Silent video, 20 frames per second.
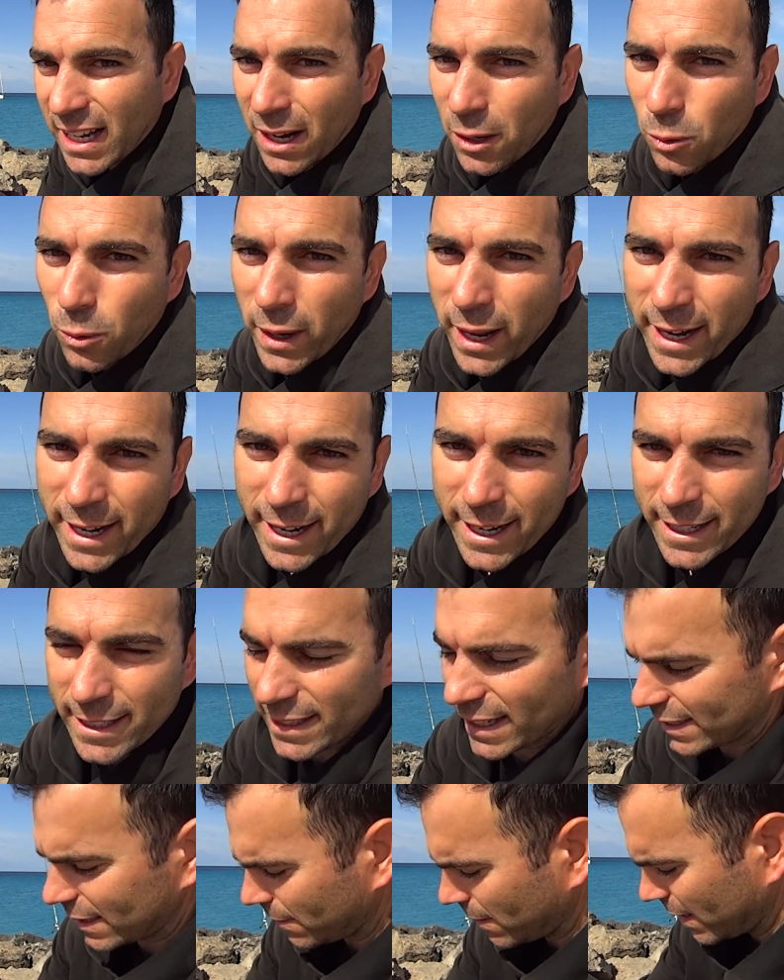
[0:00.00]
alguna
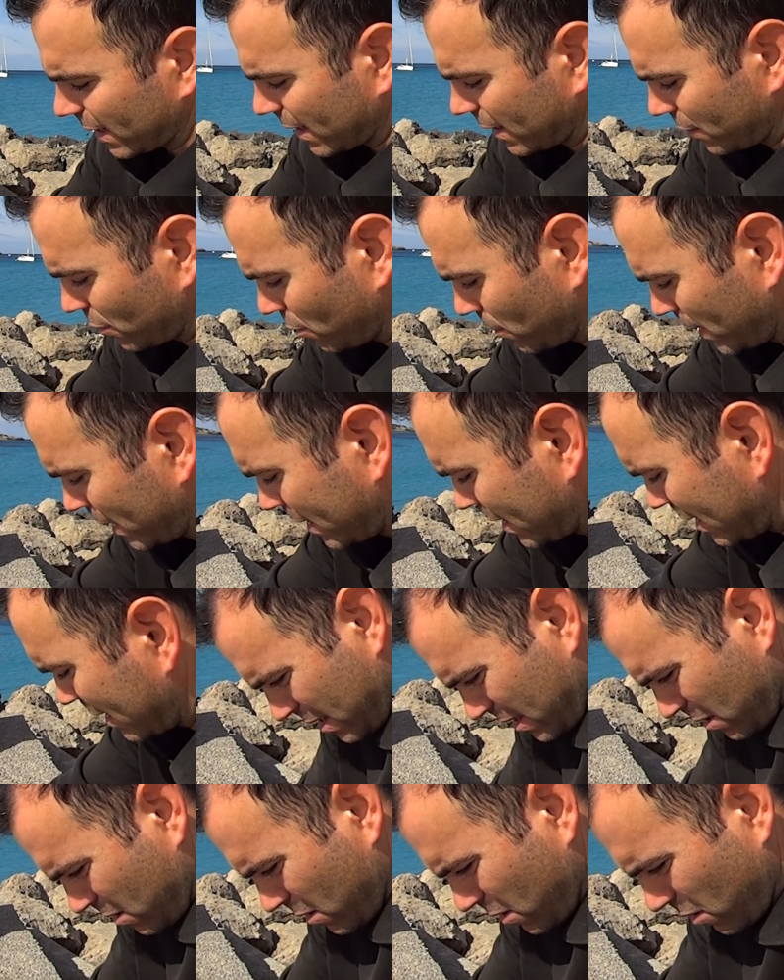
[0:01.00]
herrerita se va dejando ver.
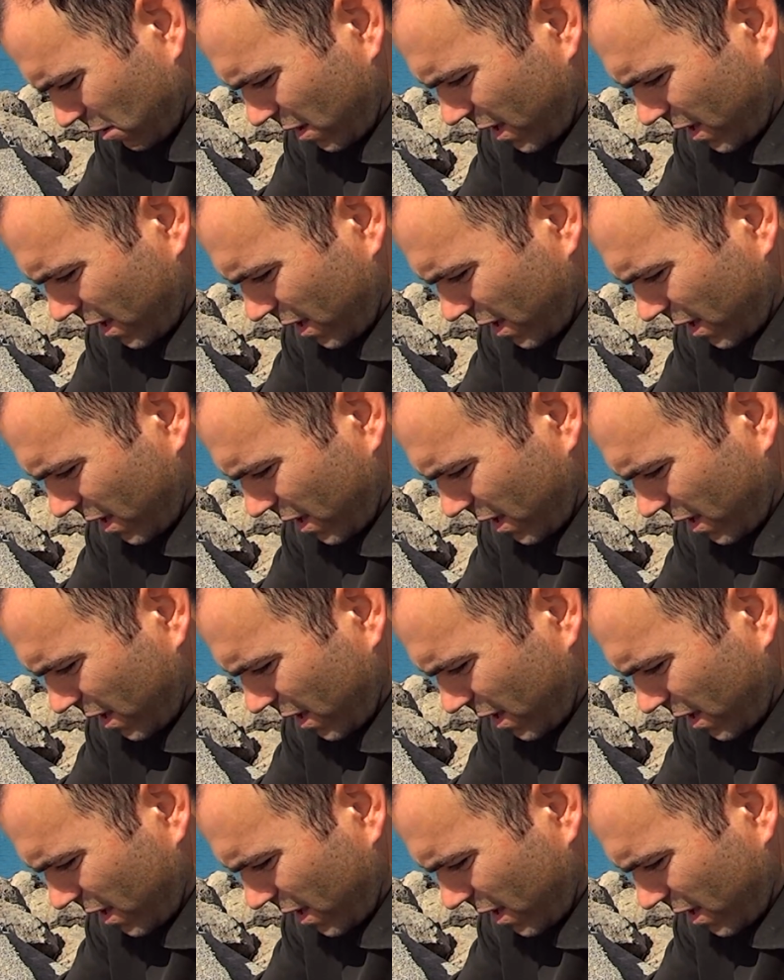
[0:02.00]
Y luego